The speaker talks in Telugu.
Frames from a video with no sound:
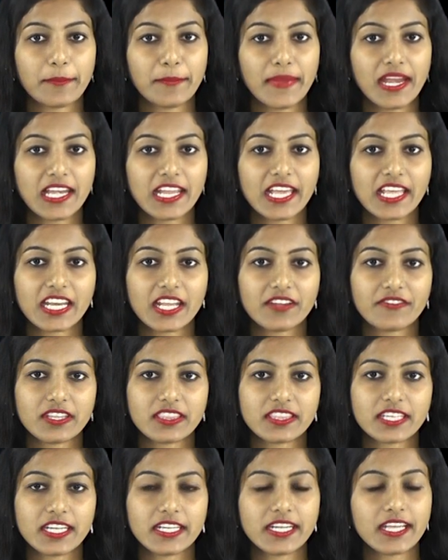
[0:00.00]
ఎమ్మెల్యే
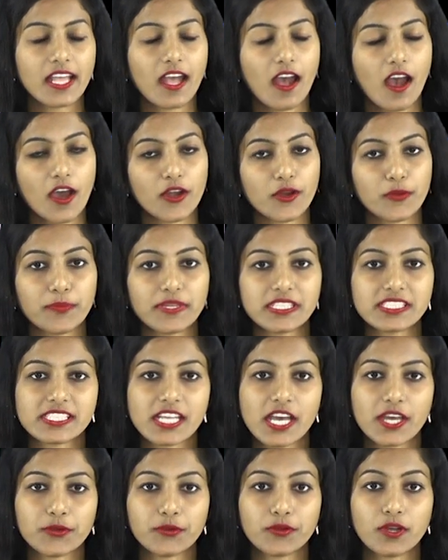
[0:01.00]
రేవంత్ రెడ్డి
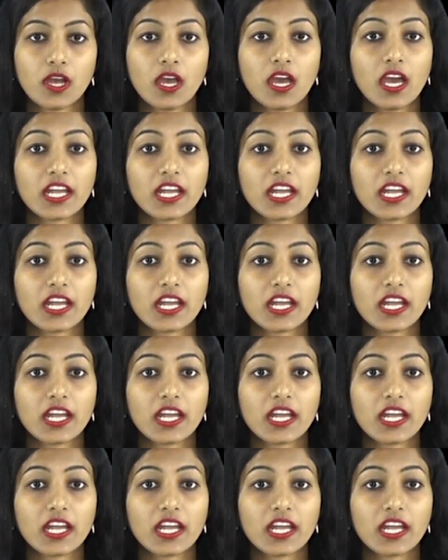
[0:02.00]
ఆరోపించారు